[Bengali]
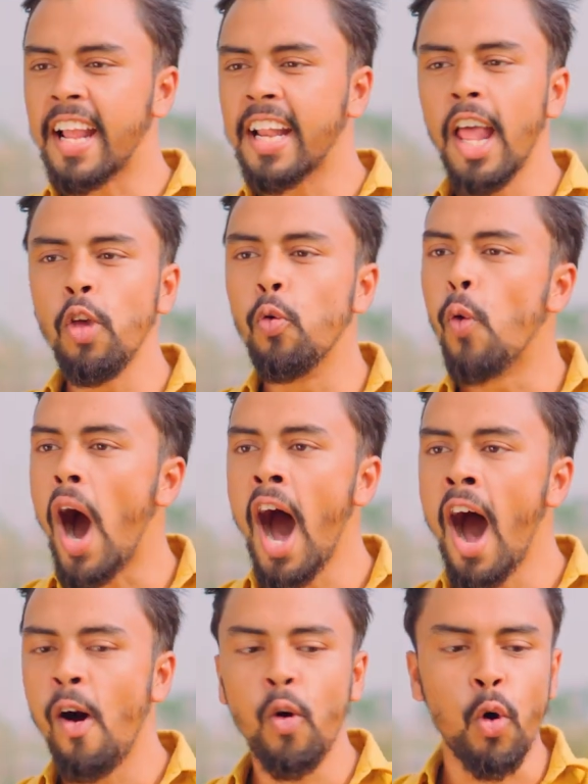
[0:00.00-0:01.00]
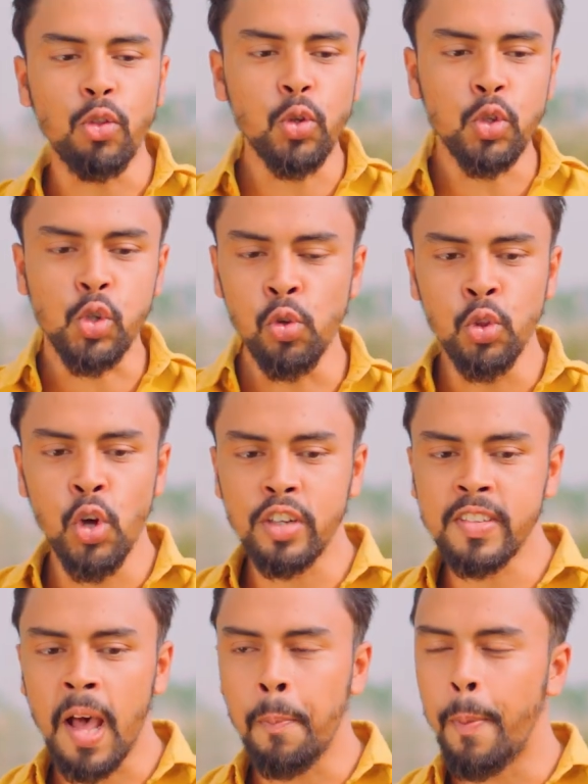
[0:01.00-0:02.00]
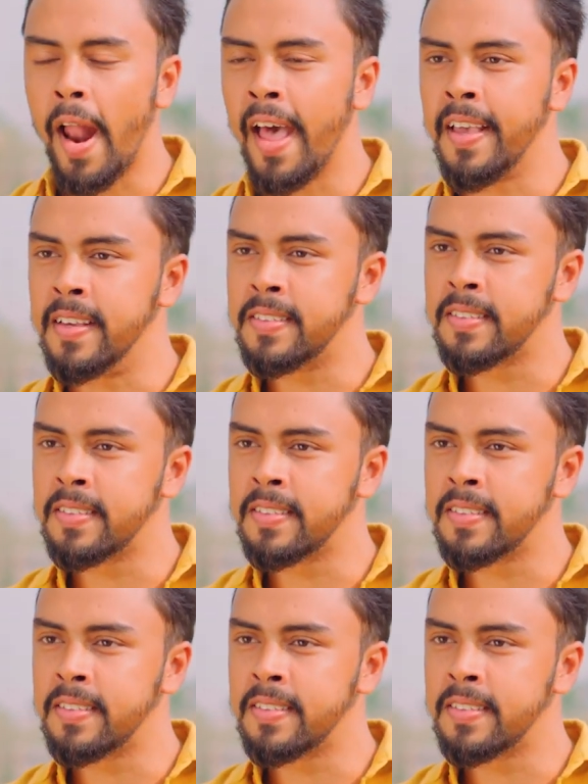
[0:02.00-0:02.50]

দেখলেই ওয়াও কত সুন্দর সারপ্রাইজ